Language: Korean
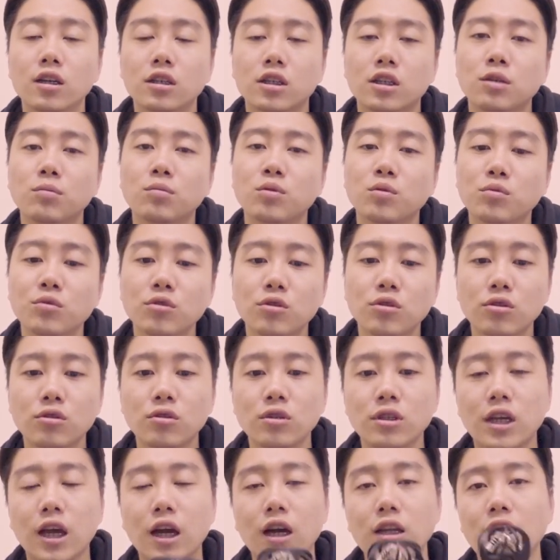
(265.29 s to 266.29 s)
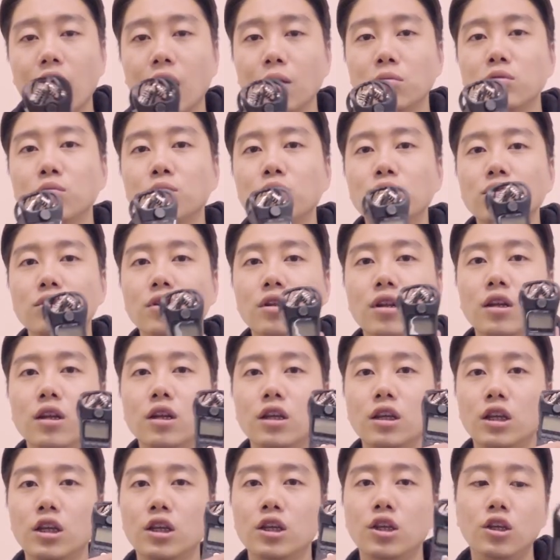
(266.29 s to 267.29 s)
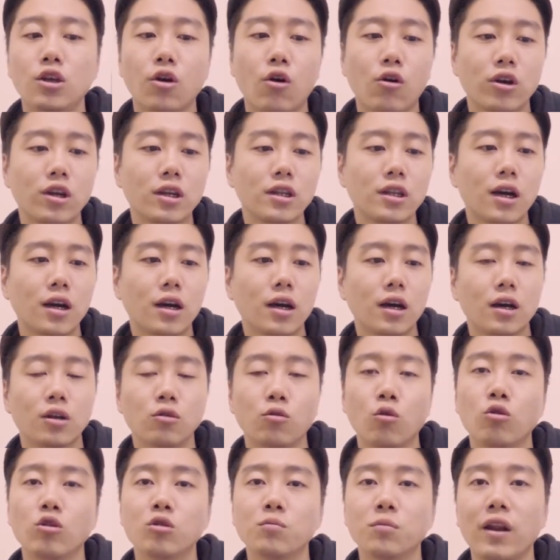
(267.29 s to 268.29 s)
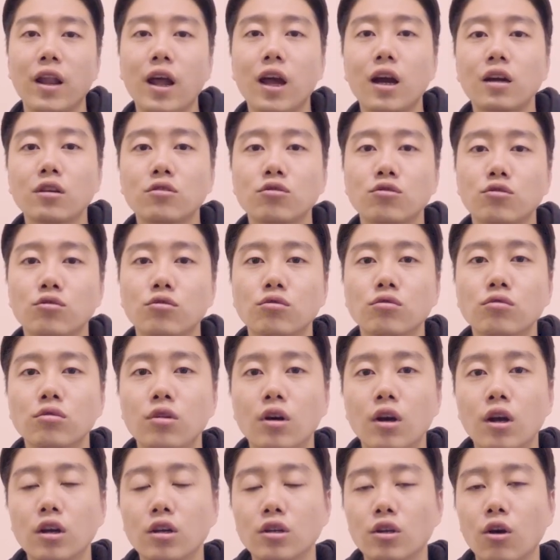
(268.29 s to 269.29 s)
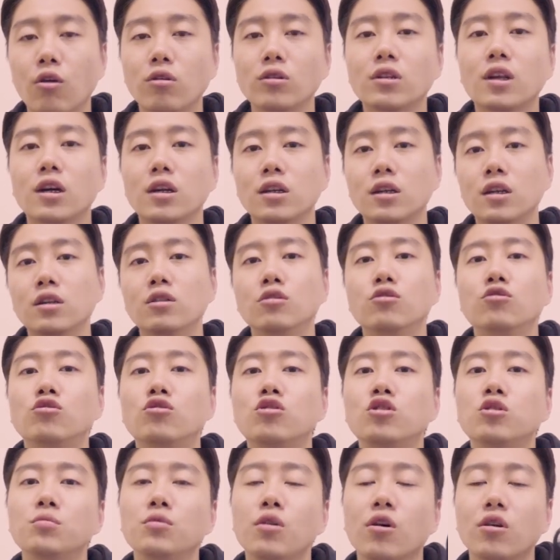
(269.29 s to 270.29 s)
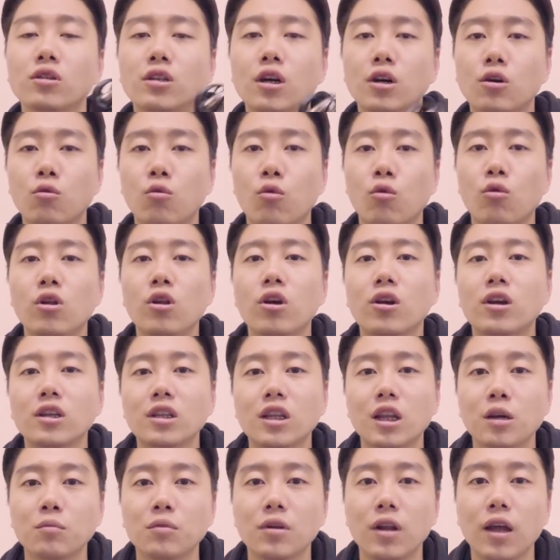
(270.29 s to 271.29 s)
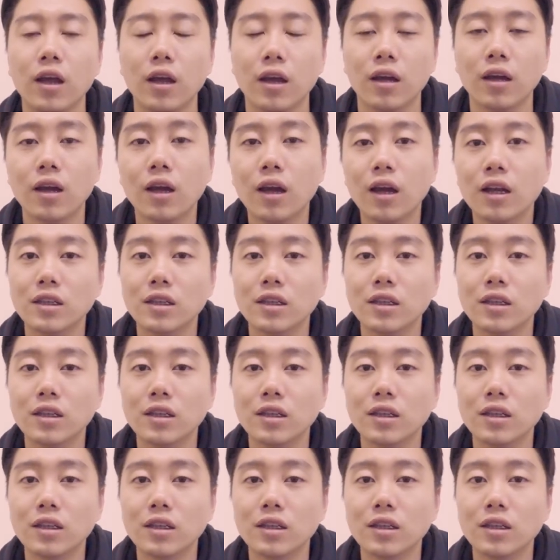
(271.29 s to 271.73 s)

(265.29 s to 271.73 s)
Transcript: 그 부분들은 제가 대부분 이 여기다가 녹음을 해가지고 영상을 유튜브 영상을 올렸기 때문에